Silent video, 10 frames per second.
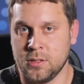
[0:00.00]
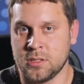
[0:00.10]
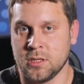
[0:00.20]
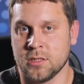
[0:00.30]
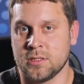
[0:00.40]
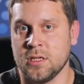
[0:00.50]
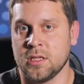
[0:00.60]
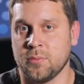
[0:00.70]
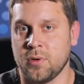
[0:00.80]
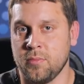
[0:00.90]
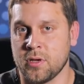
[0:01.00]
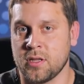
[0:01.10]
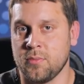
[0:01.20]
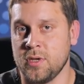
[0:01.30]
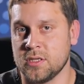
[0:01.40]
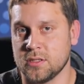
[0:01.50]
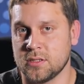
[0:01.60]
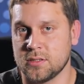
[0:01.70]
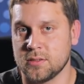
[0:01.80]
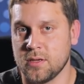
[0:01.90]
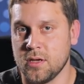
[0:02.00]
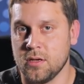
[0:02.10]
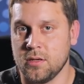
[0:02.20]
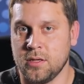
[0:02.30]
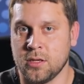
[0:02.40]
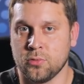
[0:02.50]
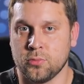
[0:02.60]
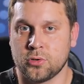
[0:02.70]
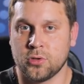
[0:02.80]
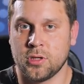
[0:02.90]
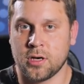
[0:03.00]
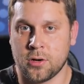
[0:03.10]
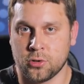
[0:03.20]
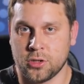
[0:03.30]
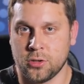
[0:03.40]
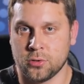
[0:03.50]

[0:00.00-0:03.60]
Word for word: И цикл сделки примерно месяц. Я думаю, что это хороший